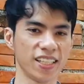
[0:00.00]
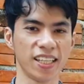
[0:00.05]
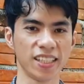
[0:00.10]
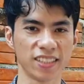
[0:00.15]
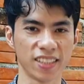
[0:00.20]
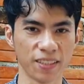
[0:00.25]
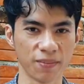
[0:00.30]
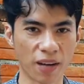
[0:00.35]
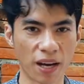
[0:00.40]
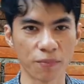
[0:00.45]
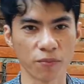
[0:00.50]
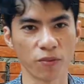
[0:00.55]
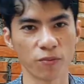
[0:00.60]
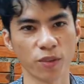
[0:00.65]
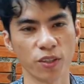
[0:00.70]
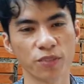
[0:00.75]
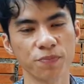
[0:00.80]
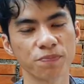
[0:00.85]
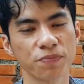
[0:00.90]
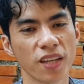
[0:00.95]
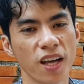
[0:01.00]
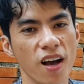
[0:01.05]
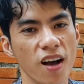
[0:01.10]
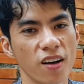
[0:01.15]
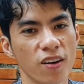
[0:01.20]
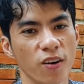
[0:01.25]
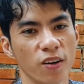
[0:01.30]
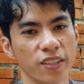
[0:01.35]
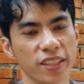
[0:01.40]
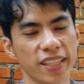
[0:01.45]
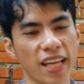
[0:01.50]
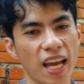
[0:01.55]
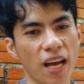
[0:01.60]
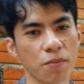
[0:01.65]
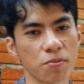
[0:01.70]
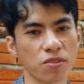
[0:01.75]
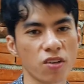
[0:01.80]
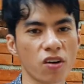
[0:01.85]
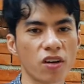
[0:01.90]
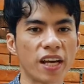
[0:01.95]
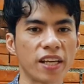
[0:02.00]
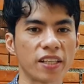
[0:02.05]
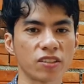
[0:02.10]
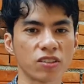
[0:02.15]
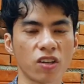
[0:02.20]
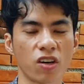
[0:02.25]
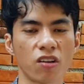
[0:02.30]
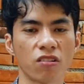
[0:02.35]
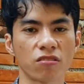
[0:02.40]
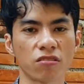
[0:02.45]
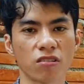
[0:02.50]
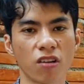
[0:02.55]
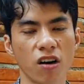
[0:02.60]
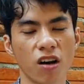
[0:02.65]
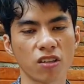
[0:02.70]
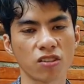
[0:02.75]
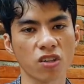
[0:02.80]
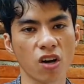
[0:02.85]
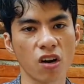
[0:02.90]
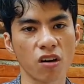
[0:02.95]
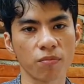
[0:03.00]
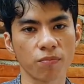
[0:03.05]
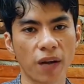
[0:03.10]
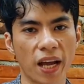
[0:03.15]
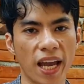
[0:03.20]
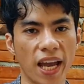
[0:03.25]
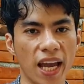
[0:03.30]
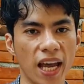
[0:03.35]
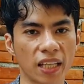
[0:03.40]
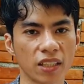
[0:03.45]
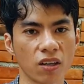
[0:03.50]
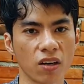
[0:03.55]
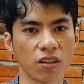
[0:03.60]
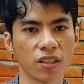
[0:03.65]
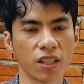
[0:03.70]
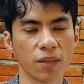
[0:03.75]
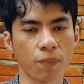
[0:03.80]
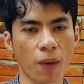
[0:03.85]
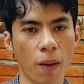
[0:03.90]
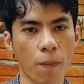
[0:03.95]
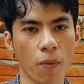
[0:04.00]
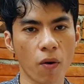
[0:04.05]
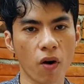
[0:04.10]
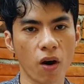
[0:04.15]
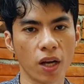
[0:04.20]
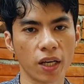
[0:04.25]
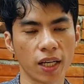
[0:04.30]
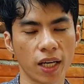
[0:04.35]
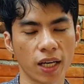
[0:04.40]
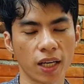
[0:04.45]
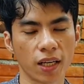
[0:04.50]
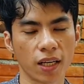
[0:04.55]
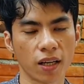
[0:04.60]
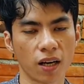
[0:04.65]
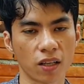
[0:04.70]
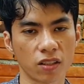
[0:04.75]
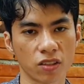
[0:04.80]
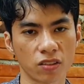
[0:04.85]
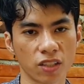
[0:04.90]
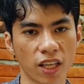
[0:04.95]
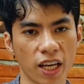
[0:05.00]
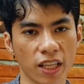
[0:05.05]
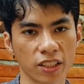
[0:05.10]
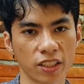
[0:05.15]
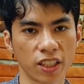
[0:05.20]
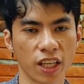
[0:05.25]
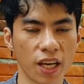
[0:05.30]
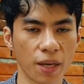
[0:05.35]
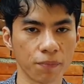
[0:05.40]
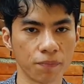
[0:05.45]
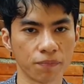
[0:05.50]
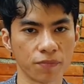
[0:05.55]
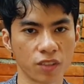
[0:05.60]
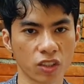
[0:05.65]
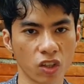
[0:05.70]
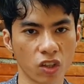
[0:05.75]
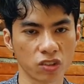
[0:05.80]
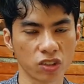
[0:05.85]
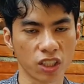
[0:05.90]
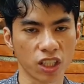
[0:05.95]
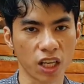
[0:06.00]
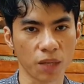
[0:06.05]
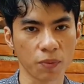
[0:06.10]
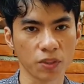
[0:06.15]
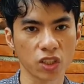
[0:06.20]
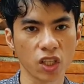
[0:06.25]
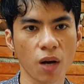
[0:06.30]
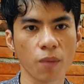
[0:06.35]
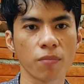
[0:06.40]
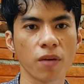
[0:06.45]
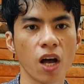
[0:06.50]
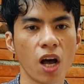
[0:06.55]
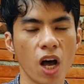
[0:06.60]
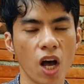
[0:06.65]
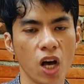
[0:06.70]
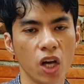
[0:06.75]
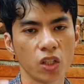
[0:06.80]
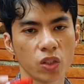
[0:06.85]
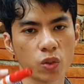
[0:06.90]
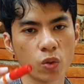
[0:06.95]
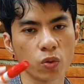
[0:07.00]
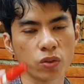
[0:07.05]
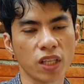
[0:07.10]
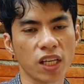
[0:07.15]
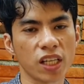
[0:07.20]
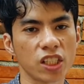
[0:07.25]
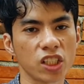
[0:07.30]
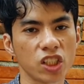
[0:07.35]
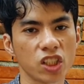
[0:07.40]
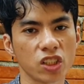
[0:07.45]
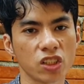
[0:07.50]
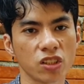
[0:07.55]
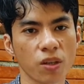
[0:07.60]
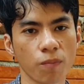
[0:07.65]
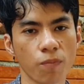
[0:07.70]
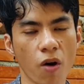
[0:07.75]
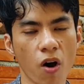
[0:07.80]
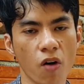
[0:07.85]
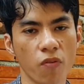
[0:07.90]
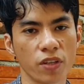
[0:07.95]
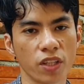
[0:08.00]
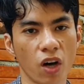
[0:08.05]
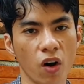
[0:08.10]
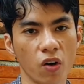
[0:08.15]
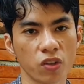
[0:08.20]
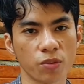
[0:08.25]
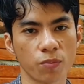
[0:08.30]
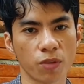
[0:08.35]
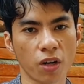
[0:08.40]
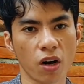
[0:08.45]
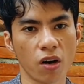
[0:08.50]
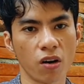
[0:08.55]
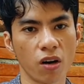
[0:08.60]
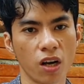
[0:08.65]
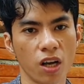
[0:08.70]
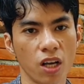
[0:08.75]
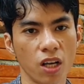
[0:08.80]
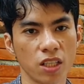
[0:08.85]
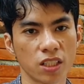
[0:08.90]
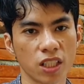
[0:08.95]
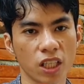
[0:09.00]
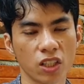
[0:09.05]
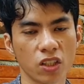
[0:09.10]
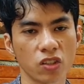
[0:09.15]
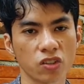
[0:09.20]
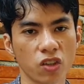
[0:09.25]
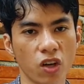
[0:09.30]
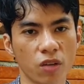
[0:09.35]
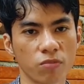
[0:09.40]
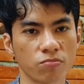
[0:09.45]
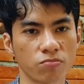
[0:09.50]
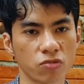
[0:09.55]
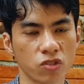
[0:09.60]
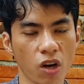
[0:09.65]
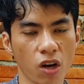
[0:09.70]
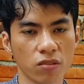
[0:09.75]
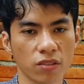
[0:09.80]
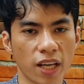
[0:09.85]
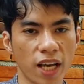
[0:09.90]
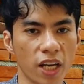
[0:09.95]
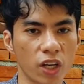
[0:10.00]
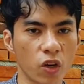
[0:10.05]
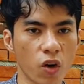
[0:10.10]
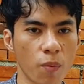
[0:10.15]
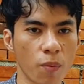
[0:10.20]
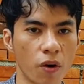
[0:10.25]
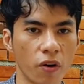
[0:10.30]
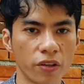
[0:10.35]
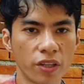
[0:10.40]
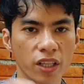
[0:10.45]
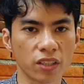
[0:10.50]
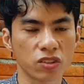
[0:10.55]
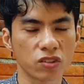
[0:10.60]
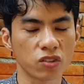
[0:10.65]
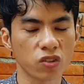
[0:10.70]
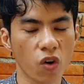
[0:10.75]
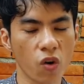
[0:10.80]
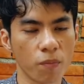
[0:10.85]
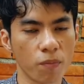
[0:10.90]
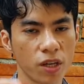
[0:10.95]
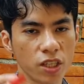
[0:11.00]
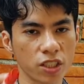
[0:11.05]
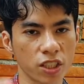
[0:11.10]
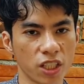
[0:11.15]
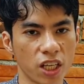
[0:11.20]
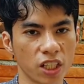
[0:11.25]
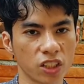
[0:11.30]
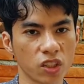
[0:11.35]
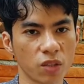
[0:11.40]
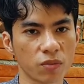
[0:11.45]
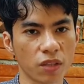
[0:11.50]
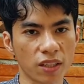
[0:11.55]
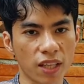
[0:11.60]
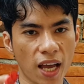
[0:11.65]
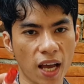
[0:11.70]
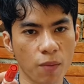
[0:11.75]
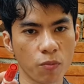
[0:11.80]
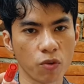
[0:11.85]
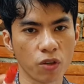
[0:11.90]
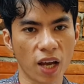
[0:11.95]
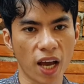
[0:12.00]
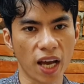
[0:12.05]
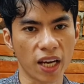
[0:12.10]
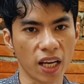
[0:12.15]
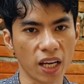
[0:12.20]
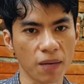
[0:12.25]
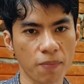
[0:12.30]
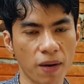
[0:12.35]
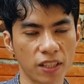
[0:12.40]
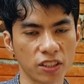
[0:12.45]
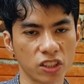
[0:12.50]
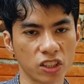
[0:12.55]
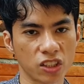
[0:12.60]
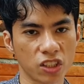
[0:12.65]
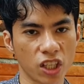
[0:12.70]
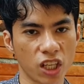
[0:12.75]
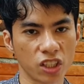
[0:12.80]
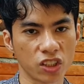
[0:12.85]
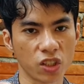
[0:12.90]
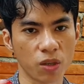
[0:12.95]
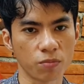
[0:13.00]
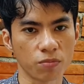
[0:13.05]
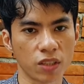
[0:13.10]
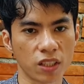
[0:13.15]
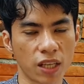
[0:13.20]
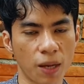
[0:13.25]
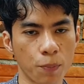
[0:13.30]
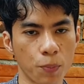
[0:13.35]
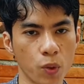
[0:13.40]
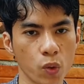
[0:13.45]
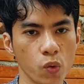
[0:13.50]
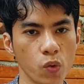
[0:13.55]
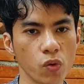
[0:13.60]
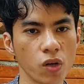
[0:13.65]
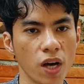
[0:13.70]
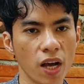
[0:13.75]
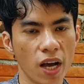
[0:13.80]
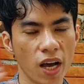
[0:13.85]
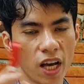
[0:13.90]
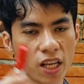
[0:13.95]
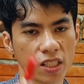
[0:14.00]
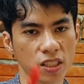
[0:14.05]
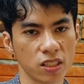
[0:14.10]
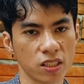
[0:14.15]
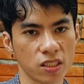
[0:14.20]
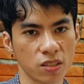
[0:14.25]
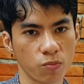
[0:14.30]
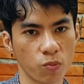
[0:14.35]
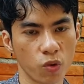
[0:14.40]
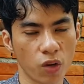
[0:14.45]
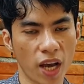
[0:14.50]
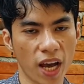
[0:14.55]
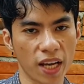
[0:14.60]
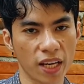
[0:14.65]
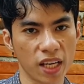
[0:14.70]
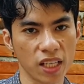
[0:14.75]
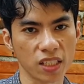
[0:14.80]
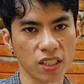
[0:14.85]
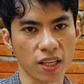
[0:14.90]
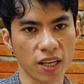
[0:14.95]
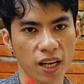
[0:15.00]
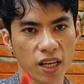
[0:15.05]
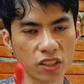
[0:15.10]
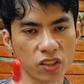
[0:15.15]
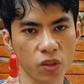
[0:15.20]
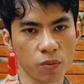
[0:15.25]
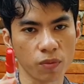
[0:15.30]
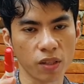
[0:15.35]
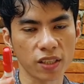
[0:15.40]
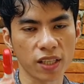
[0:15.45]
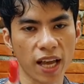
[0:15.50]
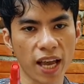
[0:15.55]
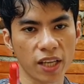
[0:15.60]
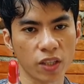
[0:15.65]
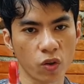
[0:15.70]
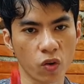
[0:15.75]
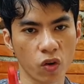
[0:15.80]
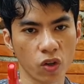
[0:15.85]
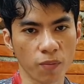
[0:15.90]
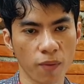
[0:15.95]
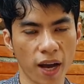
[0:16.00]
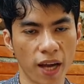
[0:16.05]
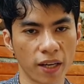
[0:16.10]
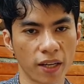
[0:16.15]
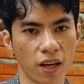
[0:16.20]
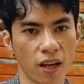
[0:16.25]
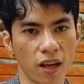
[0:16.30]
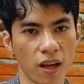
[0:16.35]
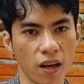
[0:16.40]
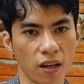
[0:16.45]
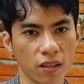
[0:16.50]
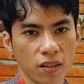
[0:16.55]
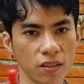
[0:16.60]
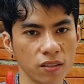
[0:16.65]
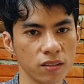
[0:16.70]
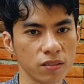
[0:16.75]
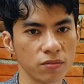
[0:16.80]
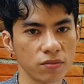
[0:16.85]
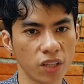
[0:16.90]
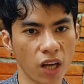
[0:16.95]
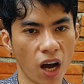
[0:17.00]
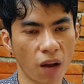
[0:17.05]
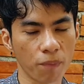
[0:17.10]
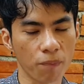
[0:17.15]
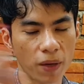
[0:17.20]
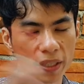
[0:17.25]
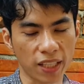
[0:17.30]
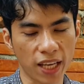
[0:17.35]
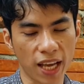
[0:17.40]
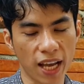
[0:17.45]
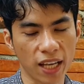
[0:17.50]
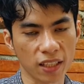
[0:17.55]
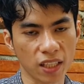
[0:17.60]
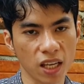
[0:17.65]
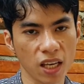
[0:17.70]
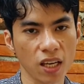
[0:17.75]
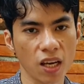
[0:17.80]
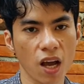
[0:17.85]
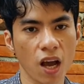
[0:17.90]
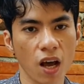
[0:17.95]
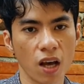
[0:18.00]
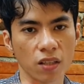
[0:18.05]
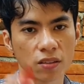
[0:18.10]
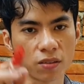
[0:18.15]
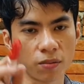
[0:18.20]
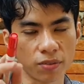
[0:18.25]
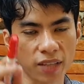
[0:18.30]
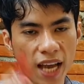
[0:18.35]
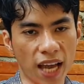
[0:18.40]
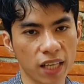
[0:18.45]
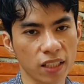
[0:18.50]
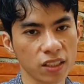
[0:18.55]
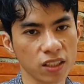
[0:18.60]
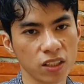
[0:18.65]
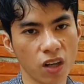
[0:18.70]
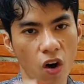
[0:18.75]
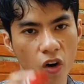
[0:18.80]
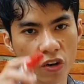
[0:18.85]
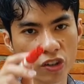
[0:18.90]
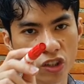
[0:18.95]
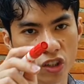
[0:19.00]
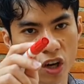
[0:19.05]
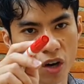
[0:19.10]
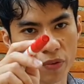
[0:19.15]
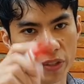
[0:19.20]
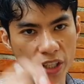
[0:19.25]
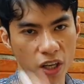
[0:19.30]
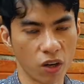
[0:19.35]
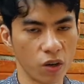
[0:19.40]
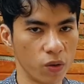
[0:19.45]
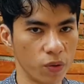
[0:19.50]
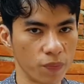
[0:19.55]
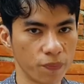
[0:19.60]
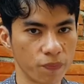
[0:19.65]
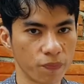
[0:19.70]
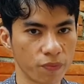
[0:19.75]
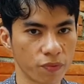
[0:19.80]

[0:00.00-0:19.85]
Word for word: đi lên chơi bạn một bốn còn là cái ảo sau hay con có trong cả hai nhỏ này bạn bo năng content game non chỉ là phải nhom tôi tới cái như nhom pho video chùm rau chẳng có chọn trong này nó mà hôm nay cho mưa chả nhom ta ta mua là hai đấy bạn chỉ chả nhom đang áp ru hay mua là hai đấy chả nhom đang ai đâu lỗi bàn cứ bị ở bên nhà hai thế tầm kháng cứ original bị đổ